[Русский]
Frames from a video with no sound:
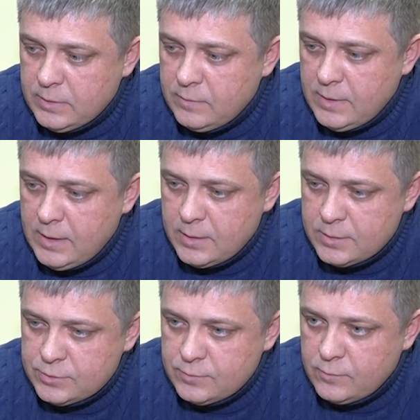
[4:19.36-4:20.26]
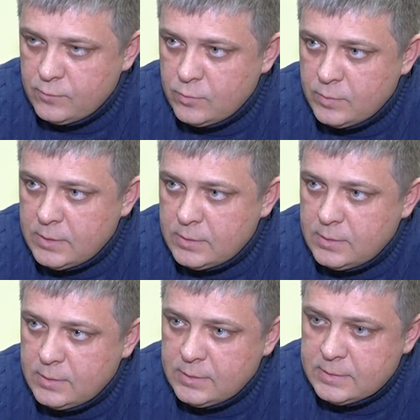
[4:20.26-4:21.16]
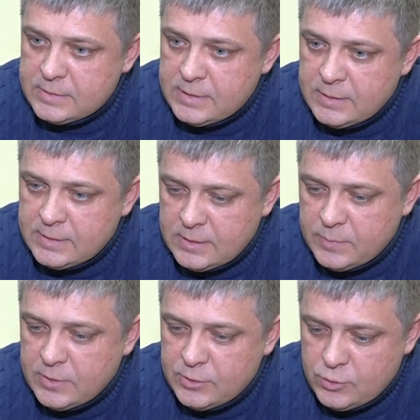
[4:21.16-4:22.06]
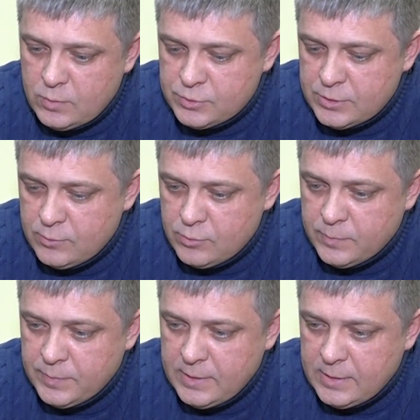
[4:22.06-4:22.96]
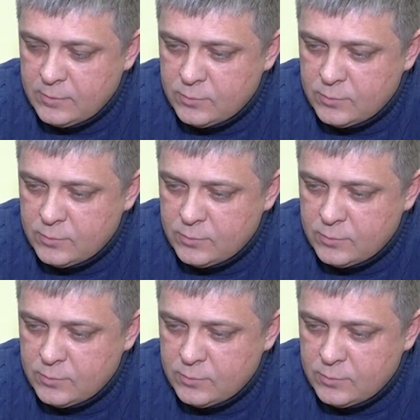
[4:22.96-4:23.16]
ни дверей, ничего в нем нет. А стены надо было еще обшить, утеплитель